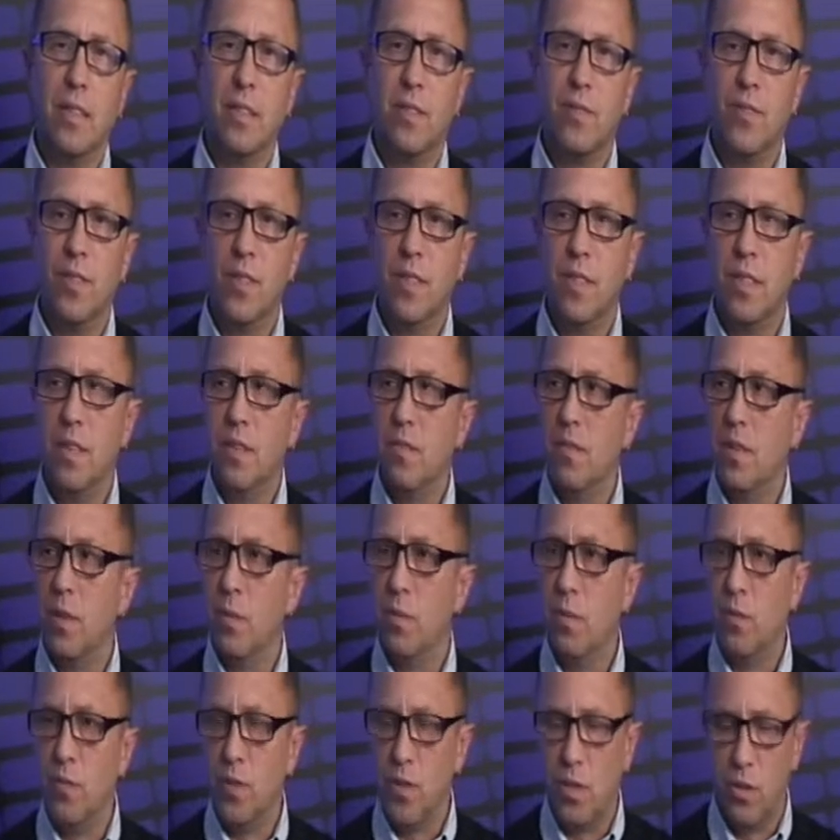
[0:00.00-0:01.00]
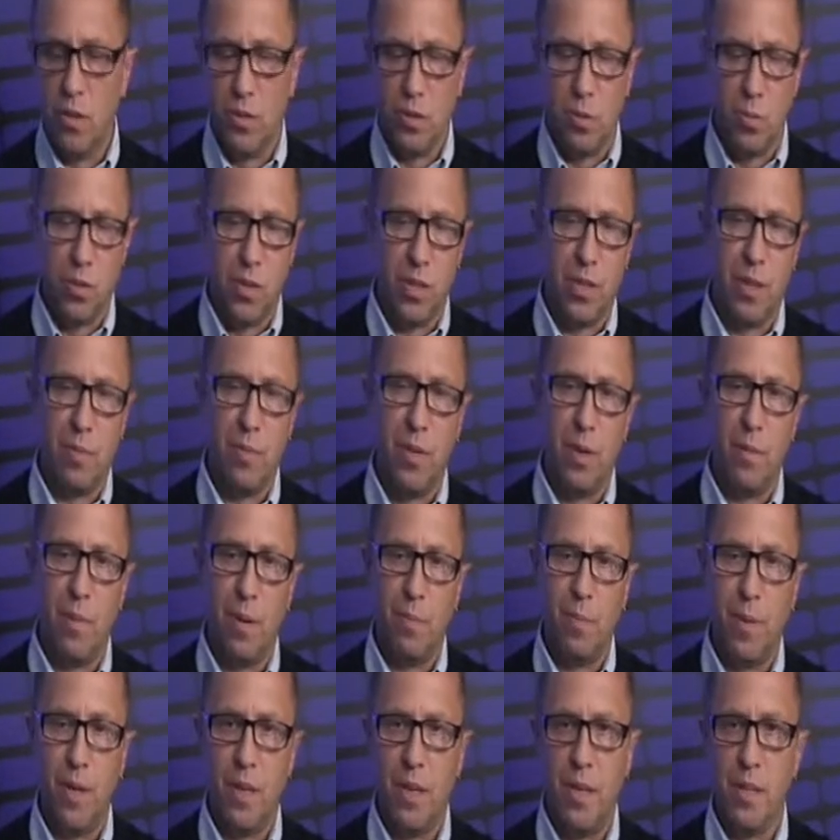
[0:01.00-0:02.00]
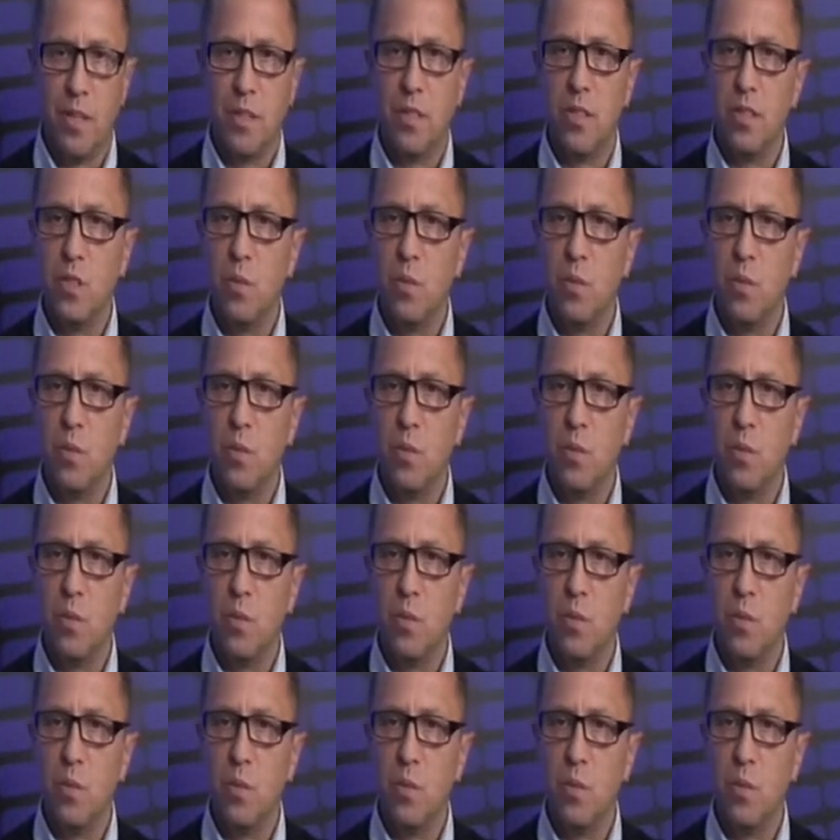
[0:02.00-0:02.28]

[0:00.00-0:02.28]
w Widzewie, mówi się o tym, że tam nie ma pieniędzy,